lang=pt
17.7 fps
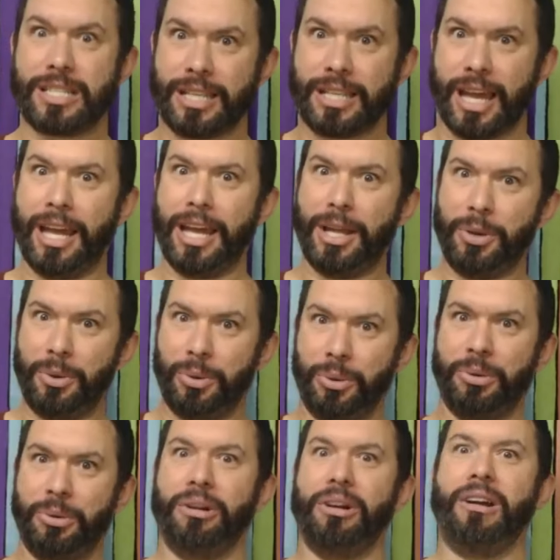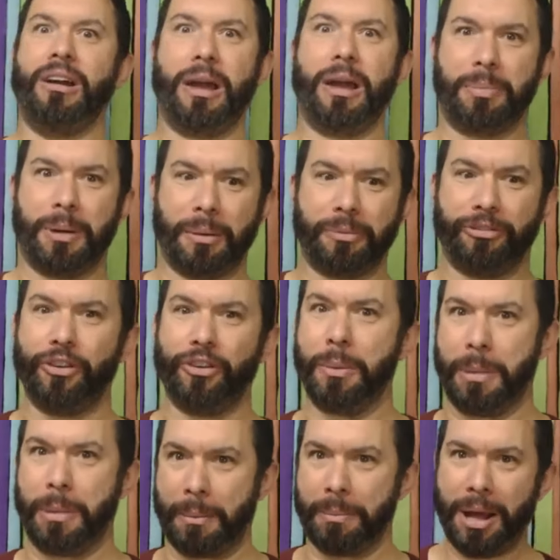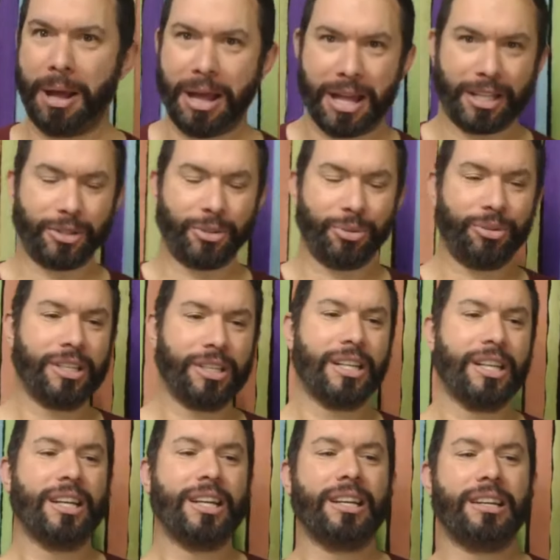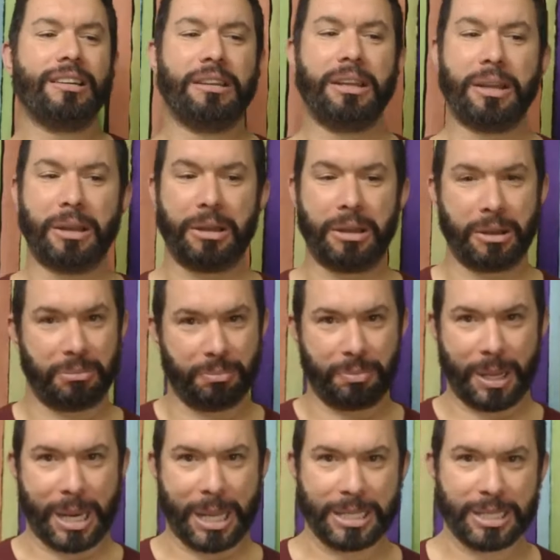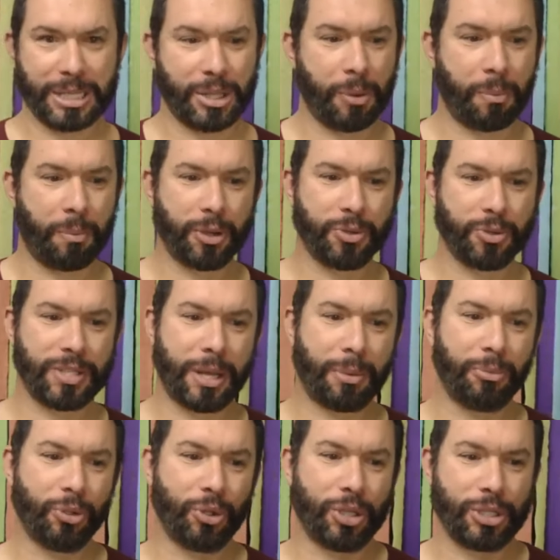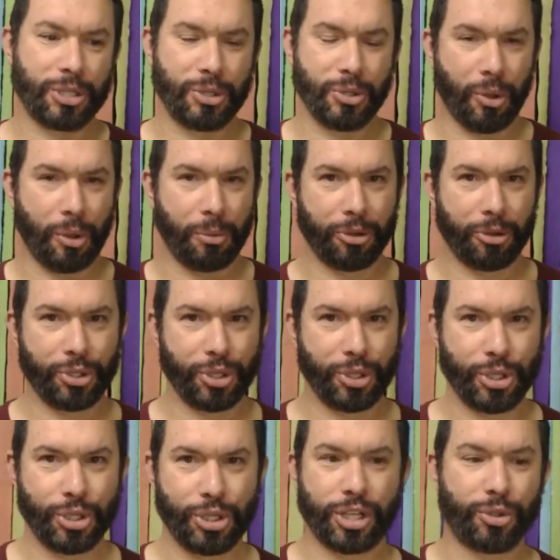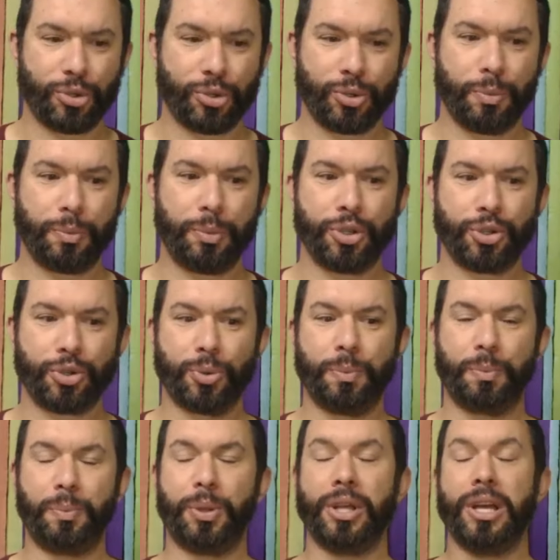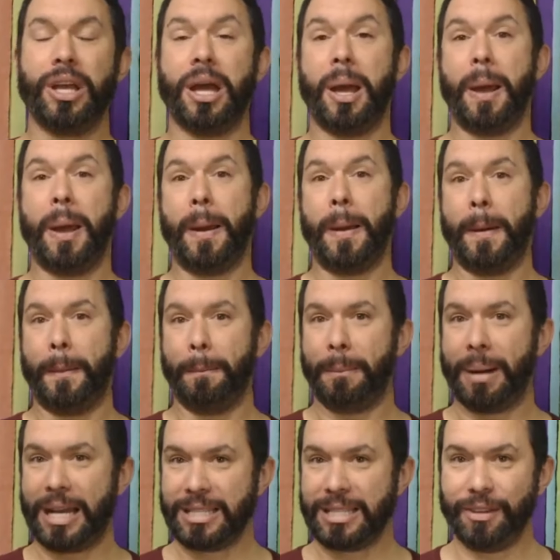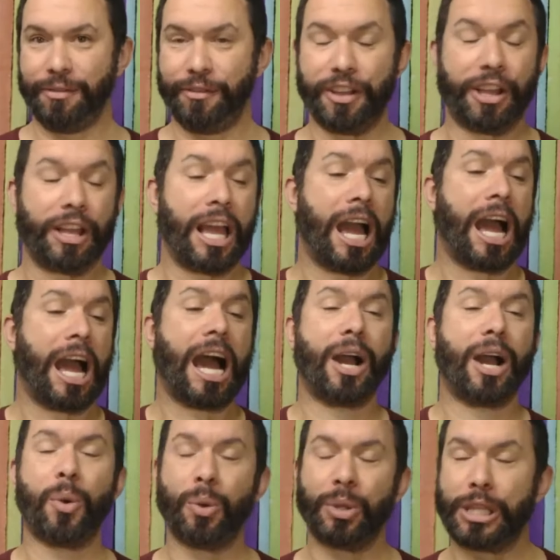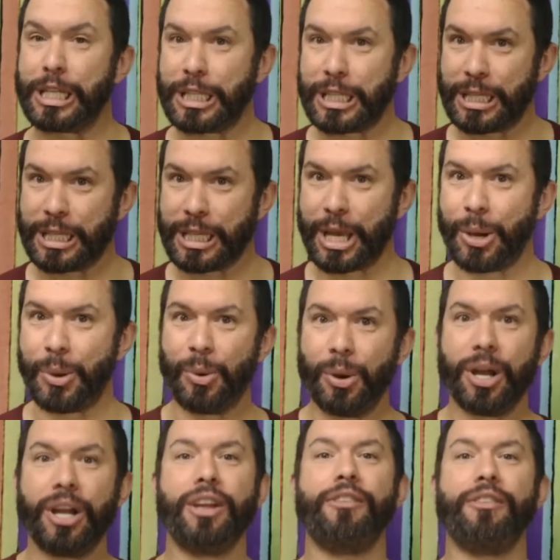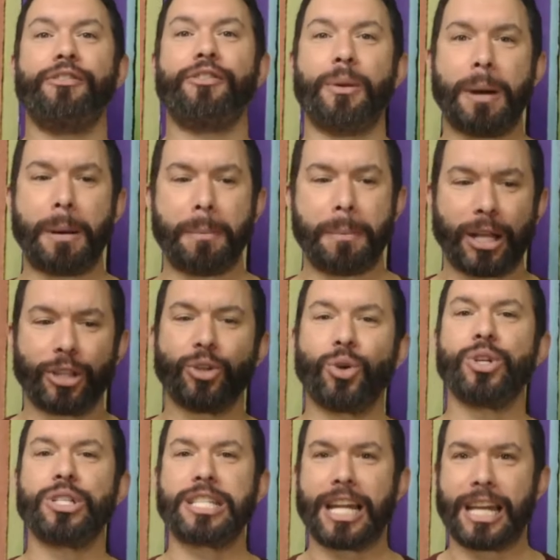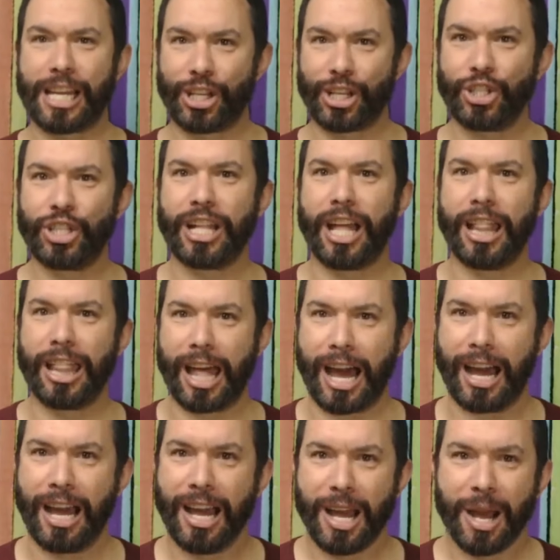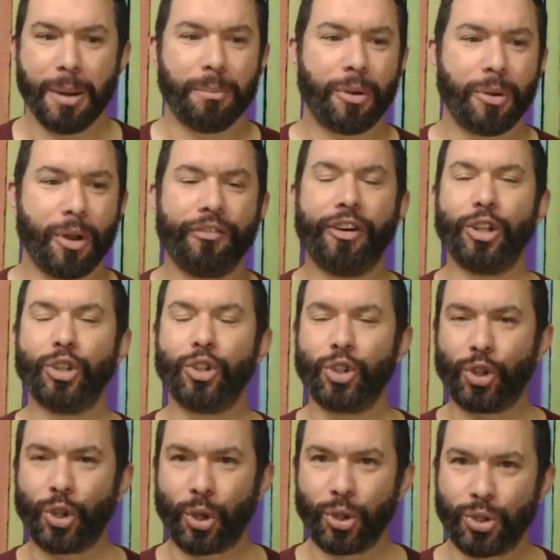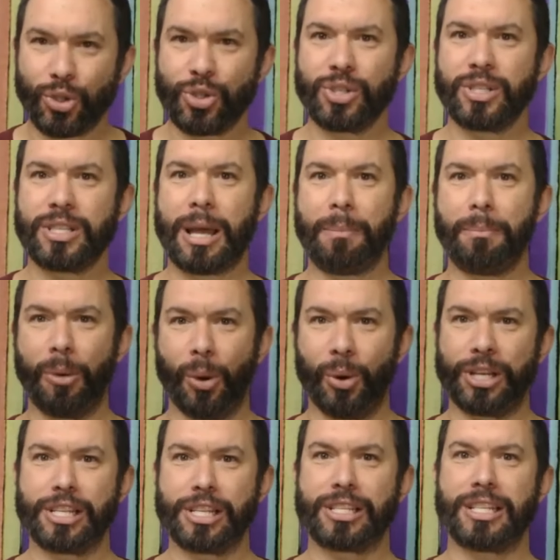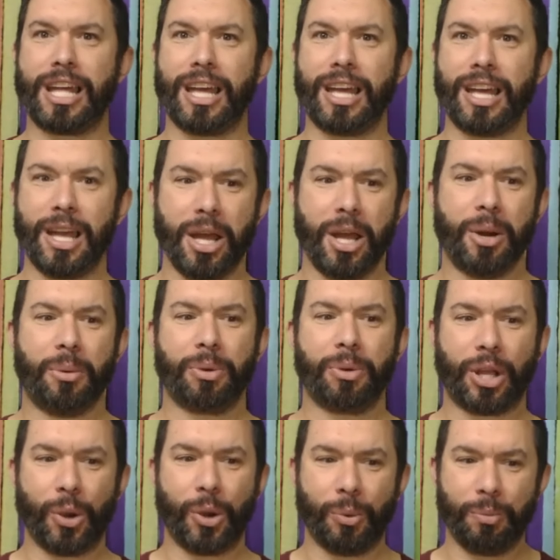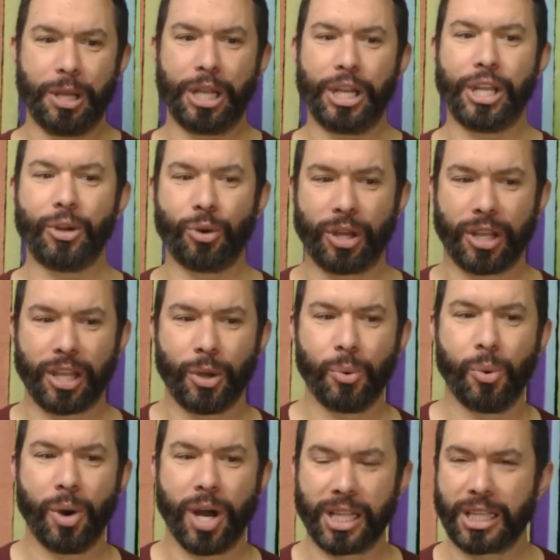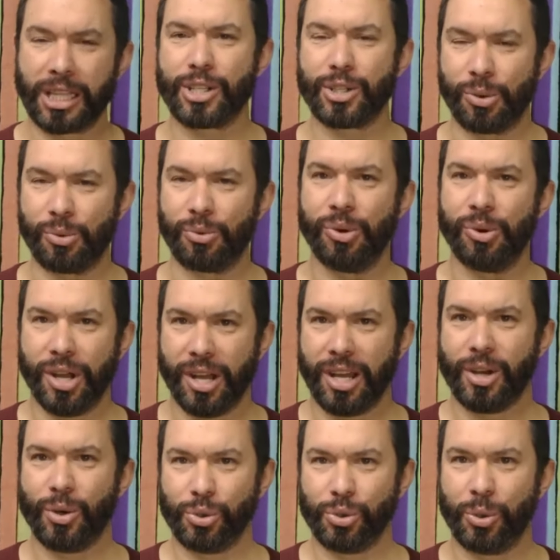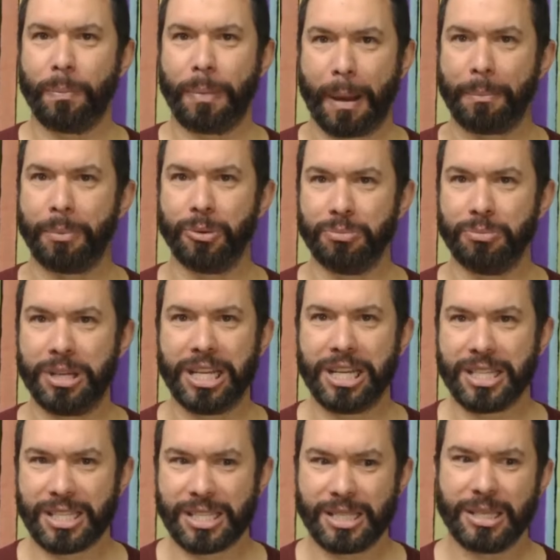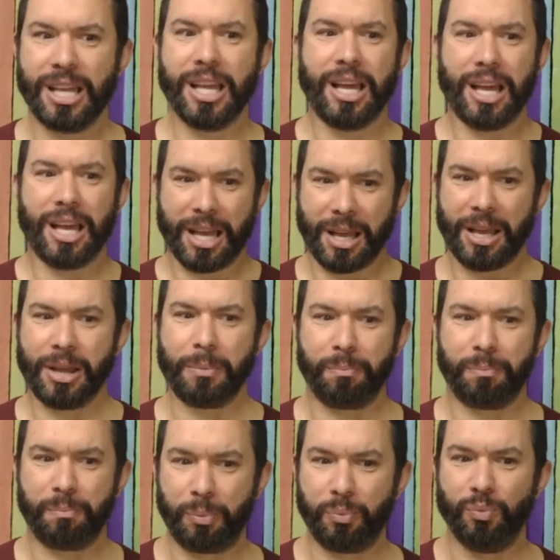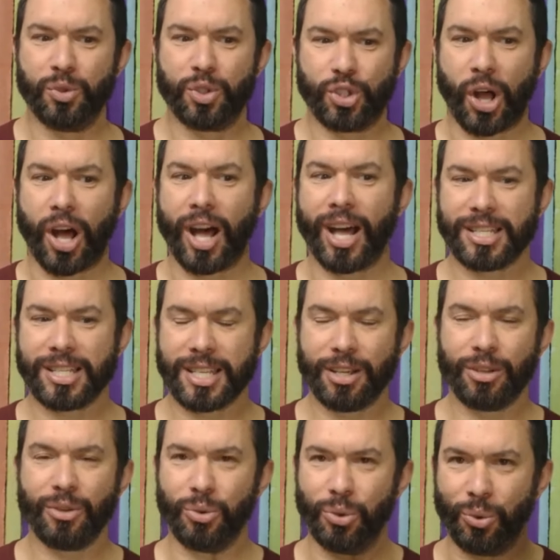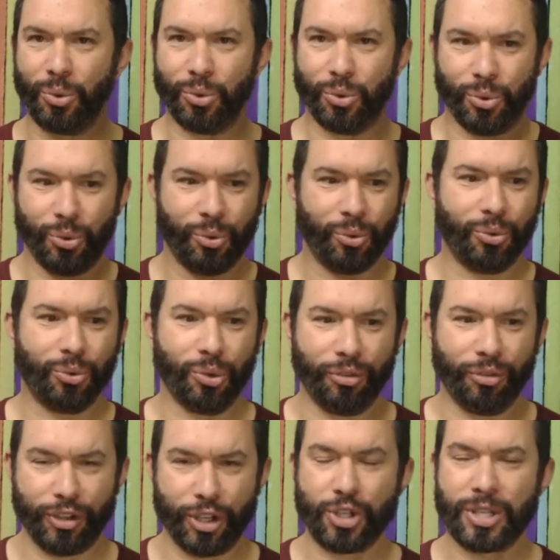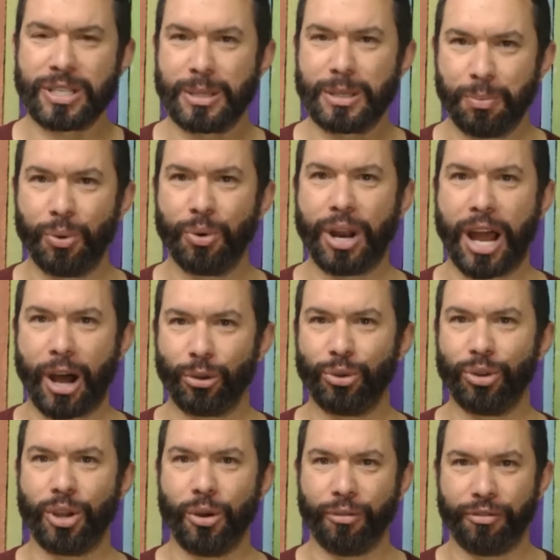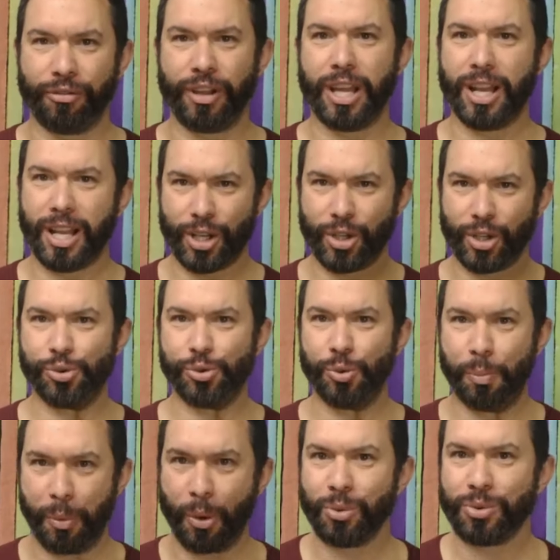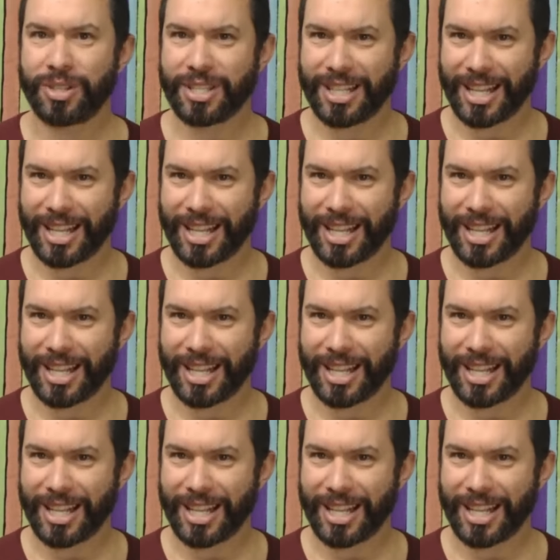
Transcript: Sério? É, foi babado. E parece que não pode usar muito esse nome hoje em dia, do chup-chup. Mas enfim, aconteceu e foi babado. Gostaria de estar tá lá, provando todos os sabores, né? Porque o menino aqui, o Anderson, o do Papo Mix, só assim, no, no, no, vídeo assim por alto que eu vi, ele, chupou uns